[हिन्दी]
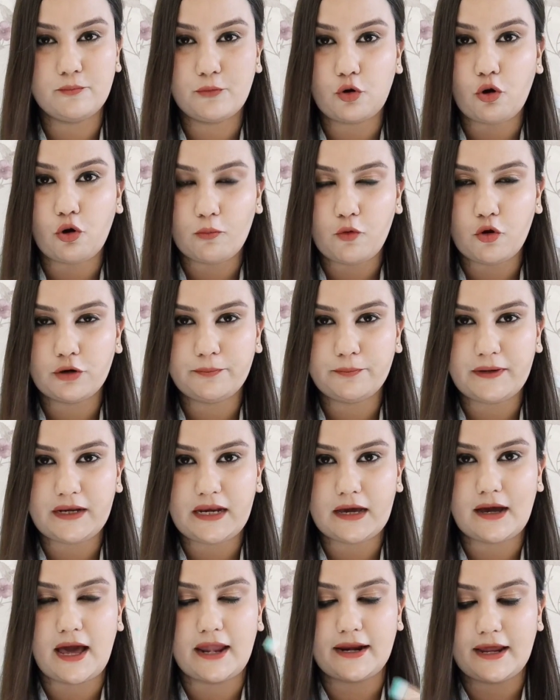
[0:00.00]
ब्रोबोन पे
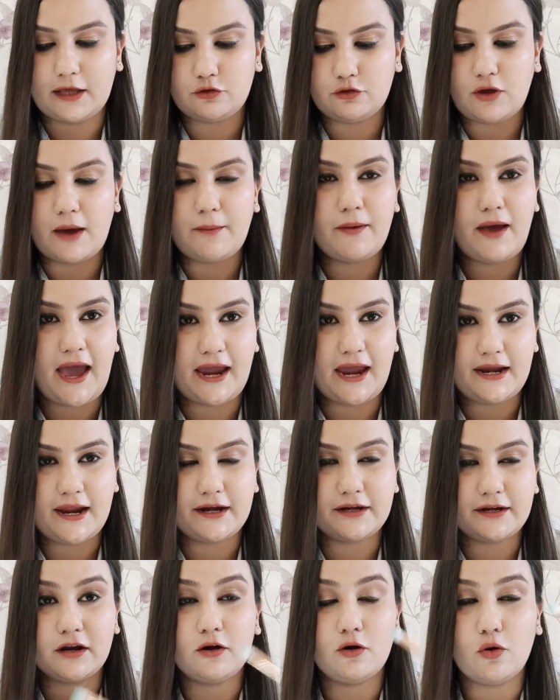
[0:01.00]
लगाना है तो आप
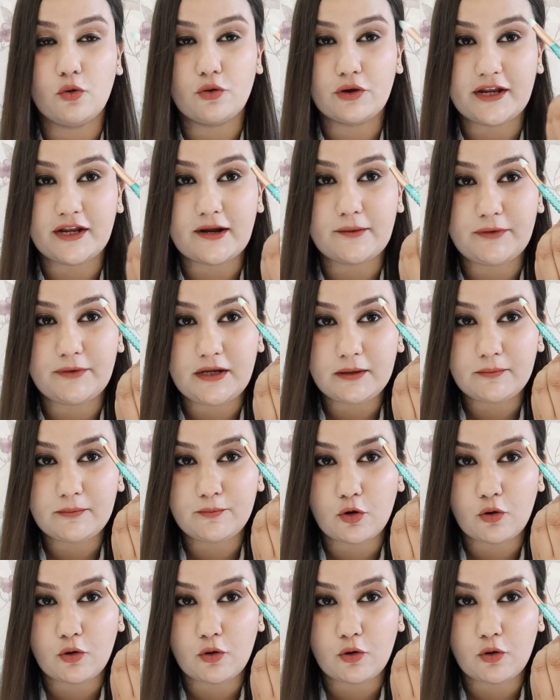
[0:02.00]
हाईलाइटर लोगे एंड अपनी